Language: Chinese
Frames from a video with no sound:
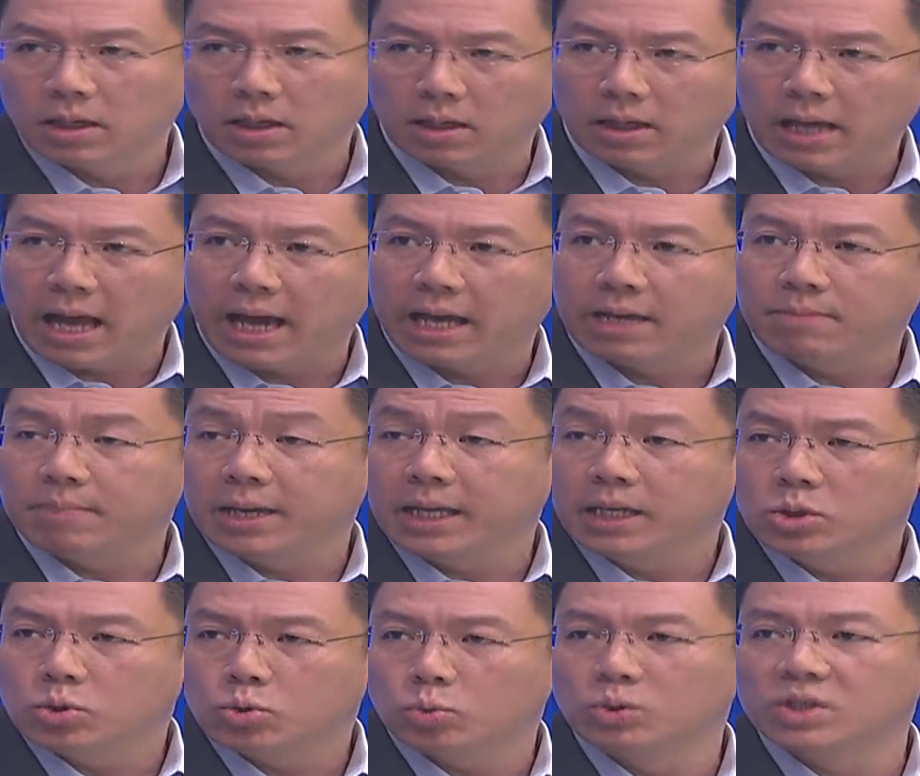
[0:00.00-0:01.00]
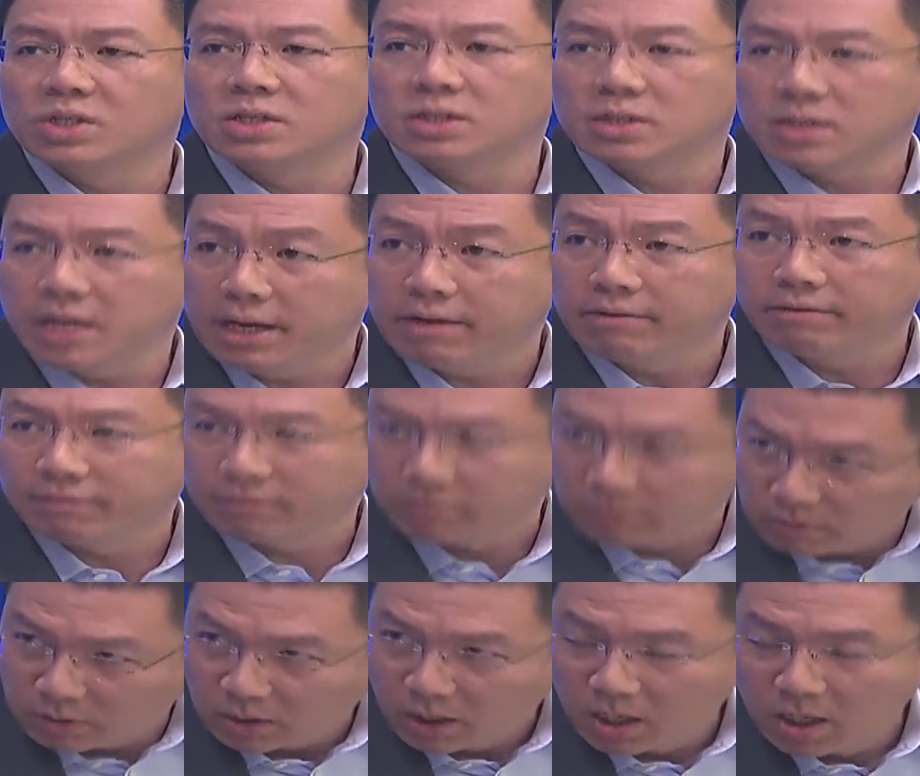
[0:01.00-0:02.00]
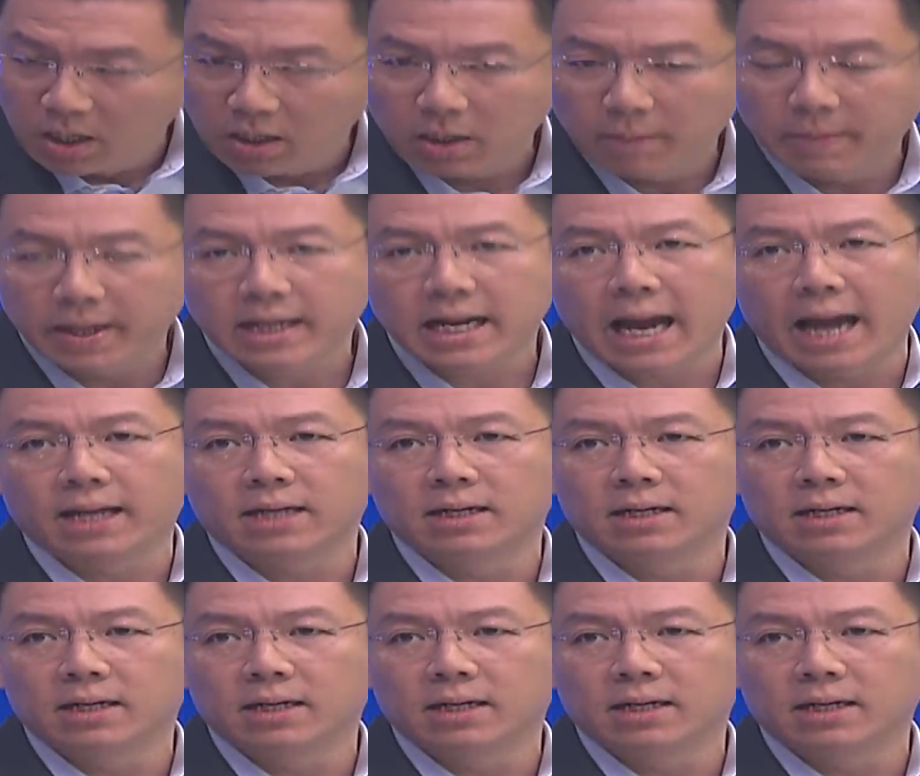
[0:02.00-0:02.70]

何来民主之幸福？”那么改